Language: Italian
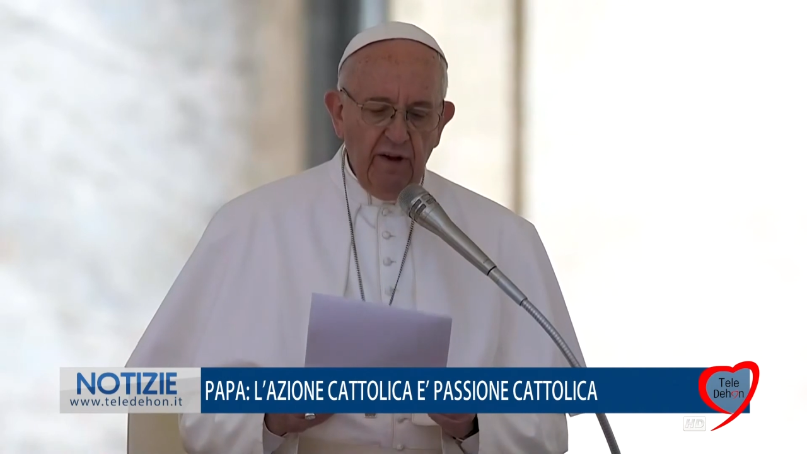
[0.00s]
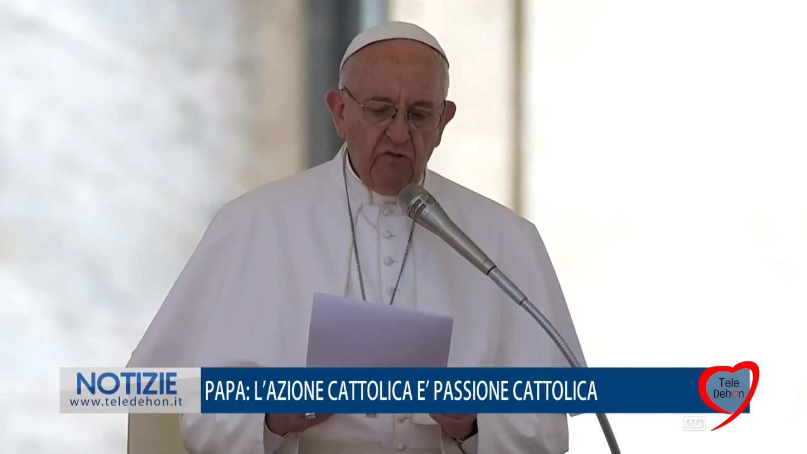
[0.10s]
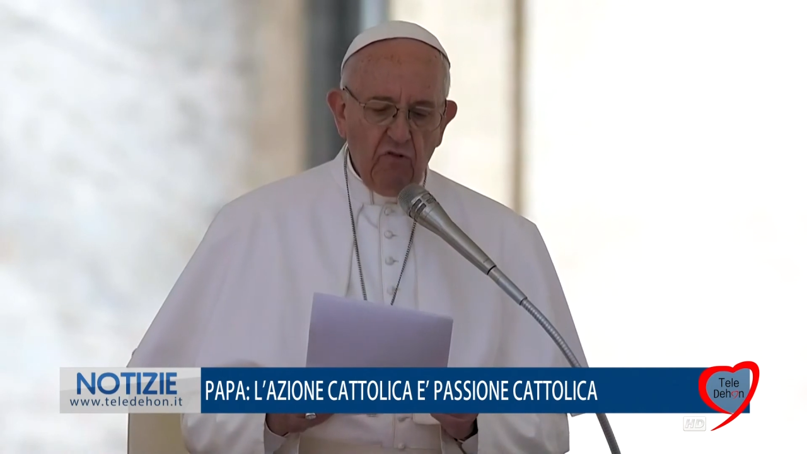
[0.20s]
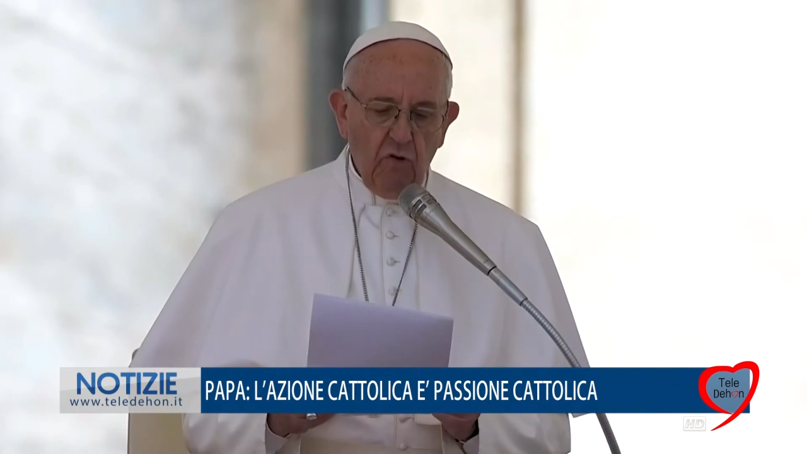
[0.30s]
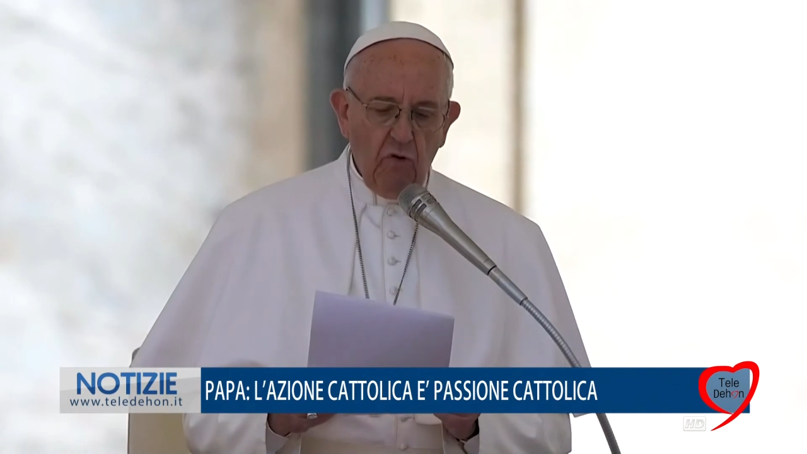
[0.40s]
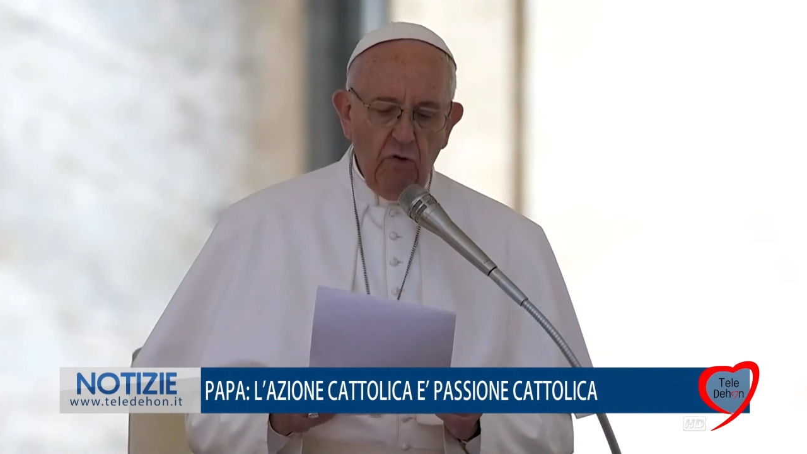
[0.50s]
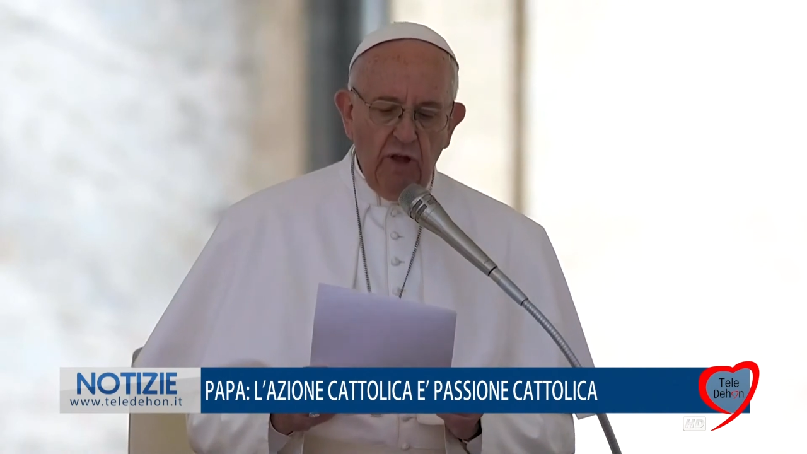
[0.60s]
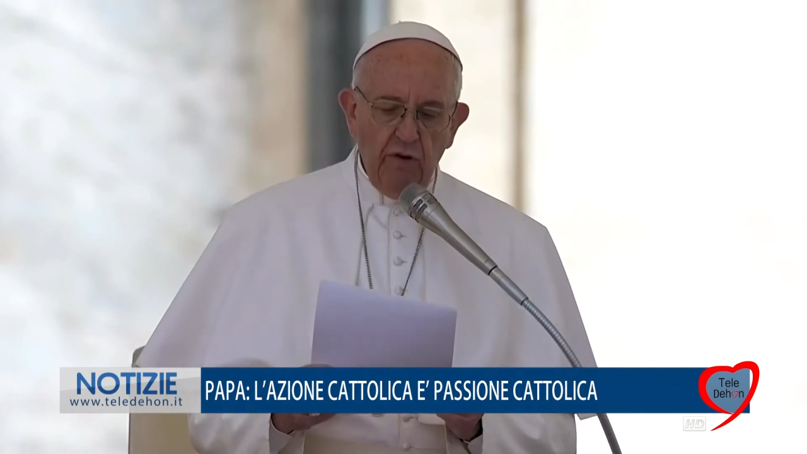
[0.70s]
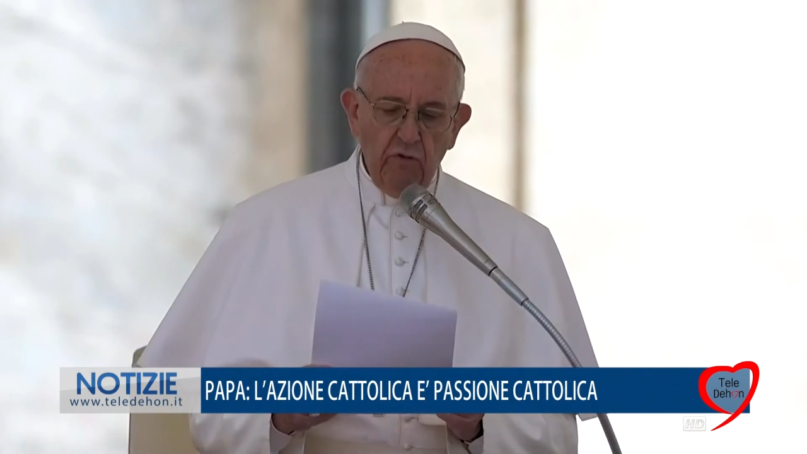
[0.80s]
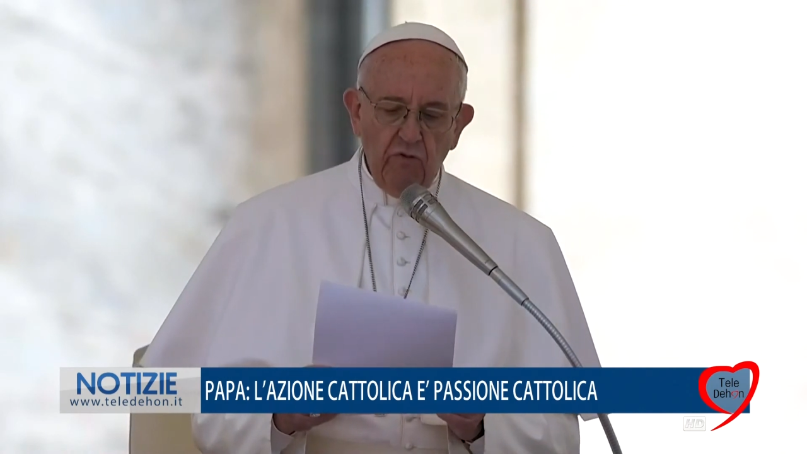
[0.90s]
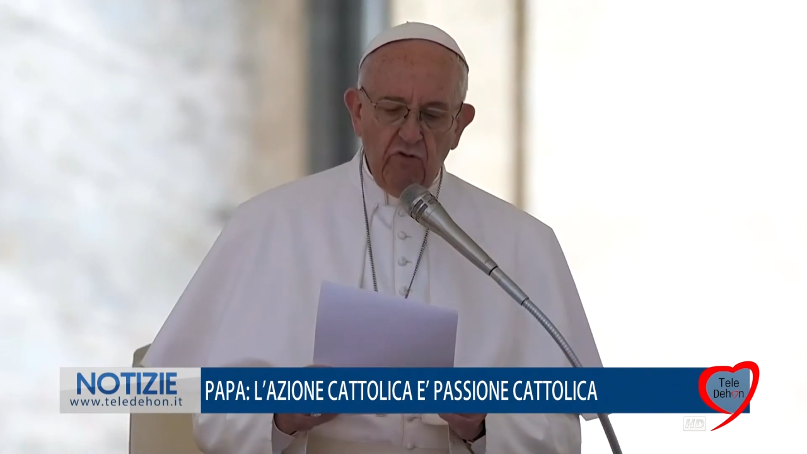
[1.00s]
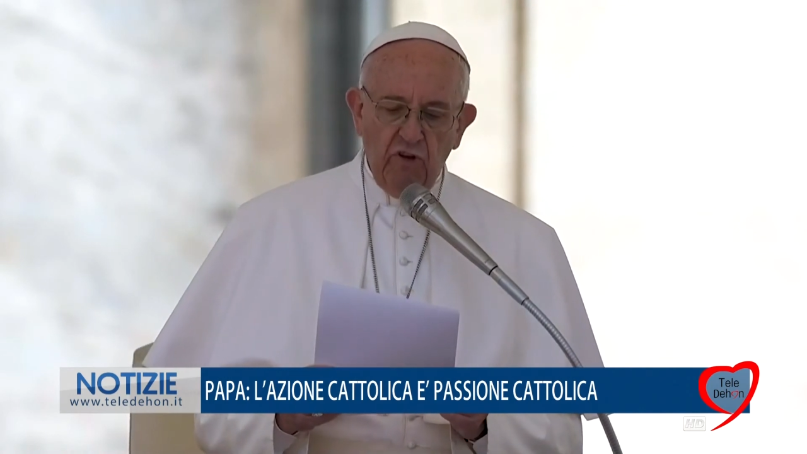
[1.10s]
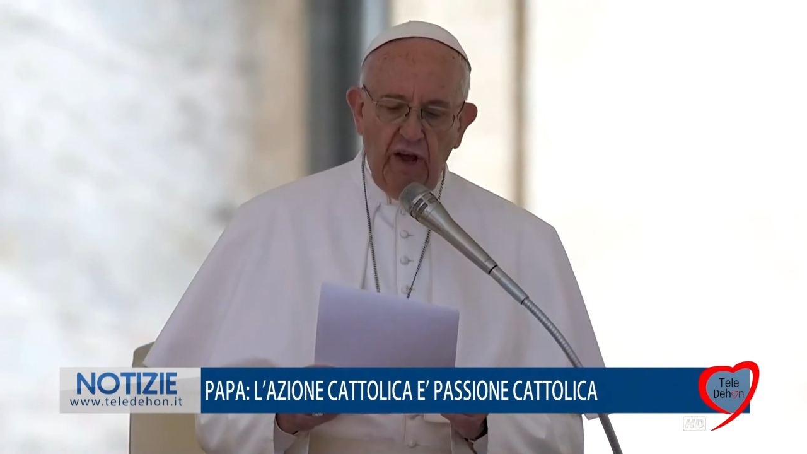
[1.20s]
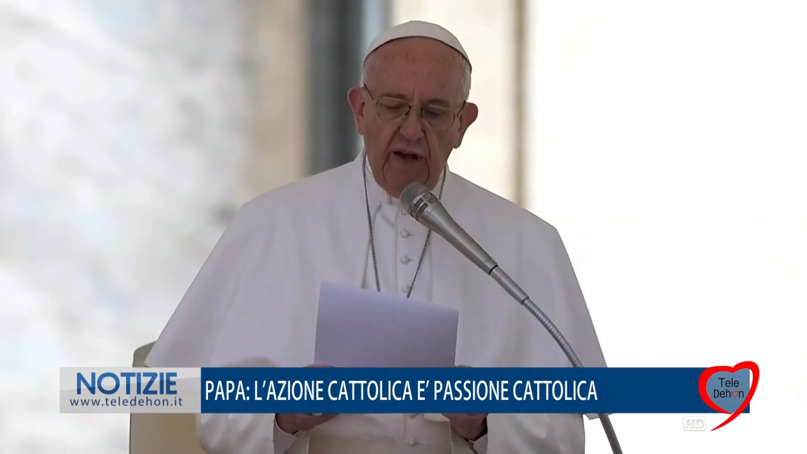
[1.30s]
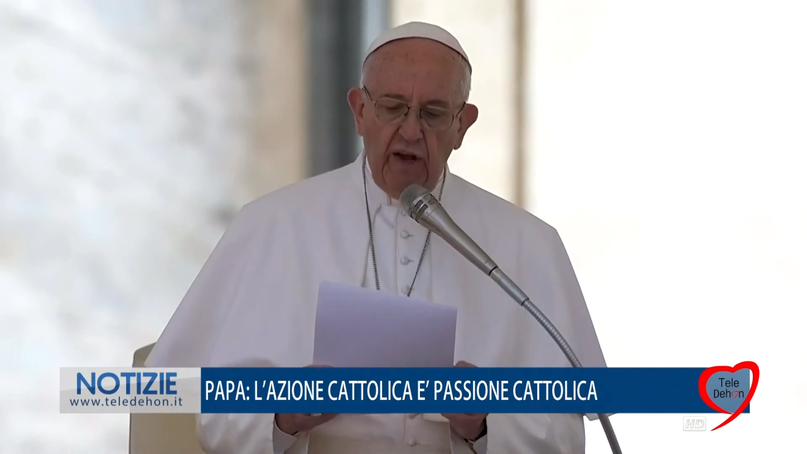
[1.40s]
cui
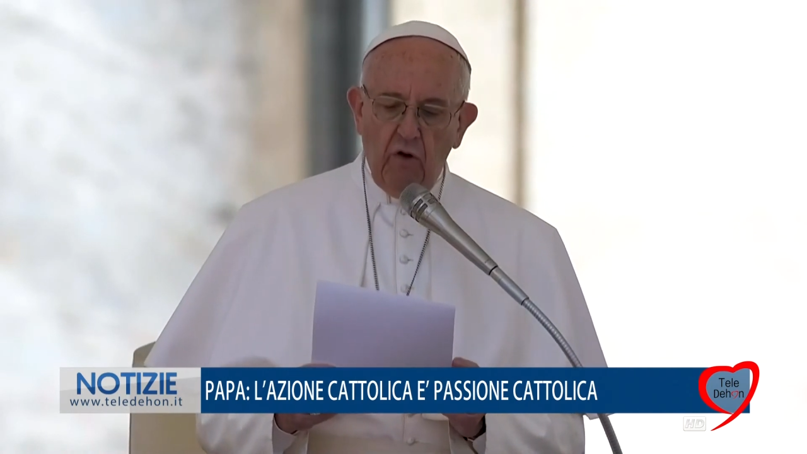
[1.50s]
annunciare con